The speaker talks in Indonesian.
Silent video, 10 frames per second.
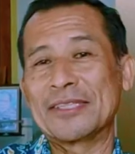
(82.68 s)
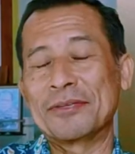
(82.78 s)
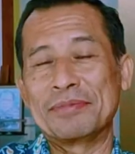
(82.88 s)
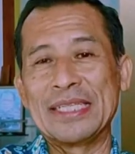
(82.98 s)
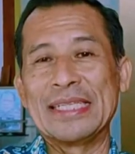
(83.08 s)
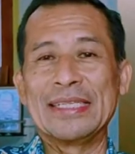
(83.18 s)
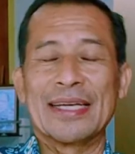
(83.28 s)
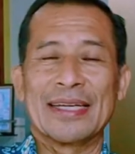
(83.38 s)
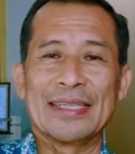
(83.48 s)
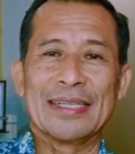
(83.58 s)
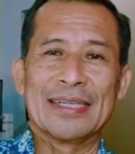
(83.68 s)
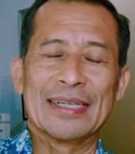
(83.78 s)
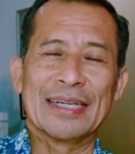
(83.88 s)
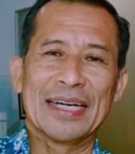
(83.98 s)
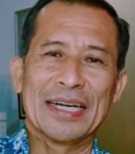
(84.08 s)
ada subsidi dari
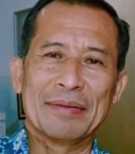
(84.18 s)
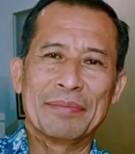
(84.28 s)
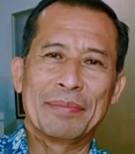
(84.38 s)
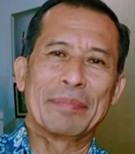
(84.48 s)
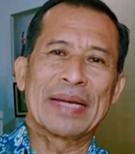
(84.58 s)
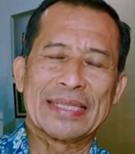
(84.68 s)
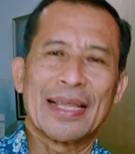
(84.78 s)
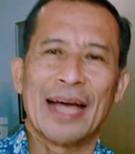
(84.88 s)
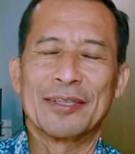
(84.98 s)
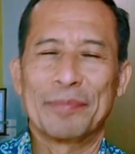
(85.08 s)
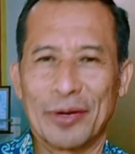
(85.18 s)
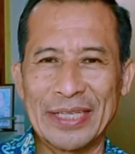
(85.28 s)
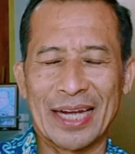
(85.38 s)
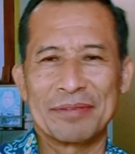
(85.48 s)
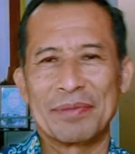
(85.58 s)
uh, pemerintah atau
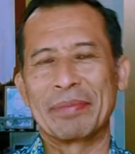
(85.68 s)
proyek